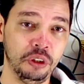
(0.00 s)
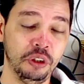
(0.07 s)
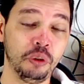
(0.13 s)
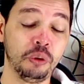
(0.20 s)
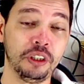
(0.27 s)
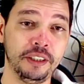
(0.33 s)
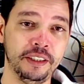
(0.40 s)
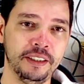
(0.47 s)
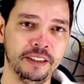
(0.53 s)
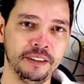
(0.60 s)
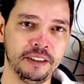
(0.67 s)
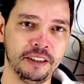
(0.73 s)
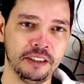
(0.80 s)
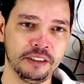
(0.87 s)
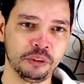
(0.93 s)
Eu criei
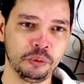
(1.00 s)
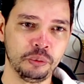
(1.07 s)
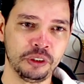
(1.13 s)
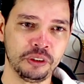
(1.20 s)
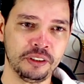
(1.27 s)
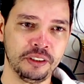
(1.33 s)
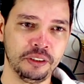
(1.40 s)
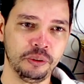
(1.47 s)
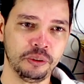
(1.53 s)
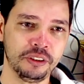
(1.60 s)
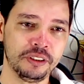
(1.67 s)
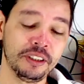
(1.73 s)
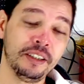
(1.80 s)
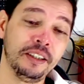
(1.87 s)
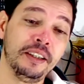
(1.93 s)
as duas
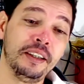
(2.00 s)
anteriores,